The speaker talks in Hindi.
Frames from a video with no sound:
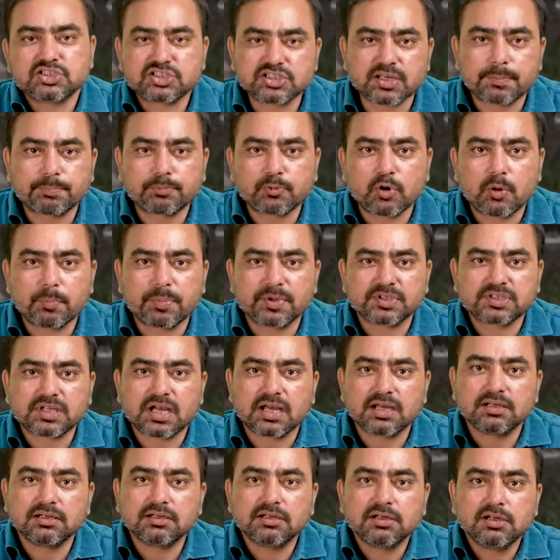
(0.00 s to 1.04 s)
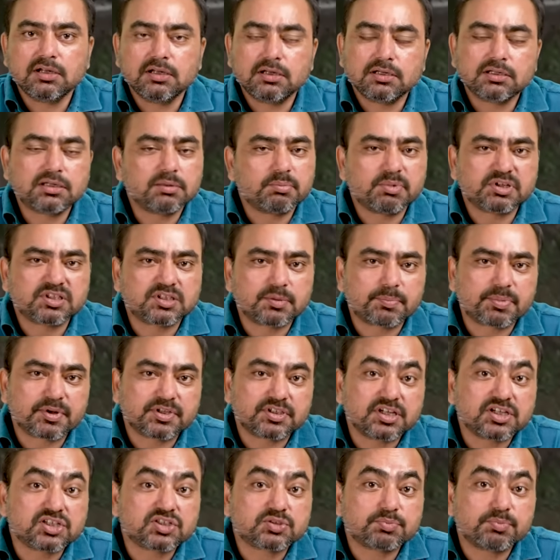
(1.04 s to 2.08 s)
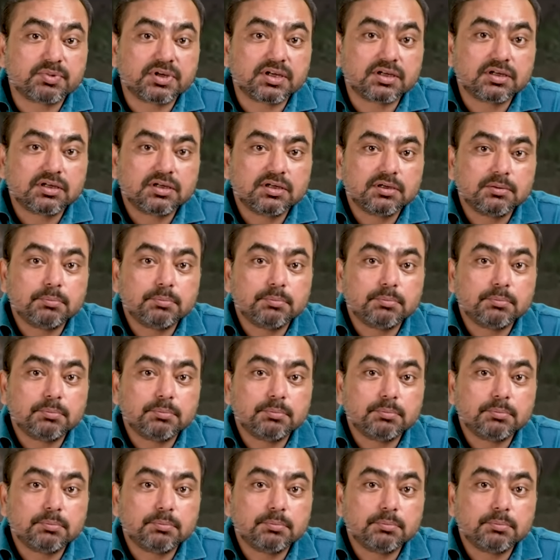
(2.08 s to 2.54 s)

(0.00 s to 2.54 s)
सबको पता है कि मध्य प्रदेश में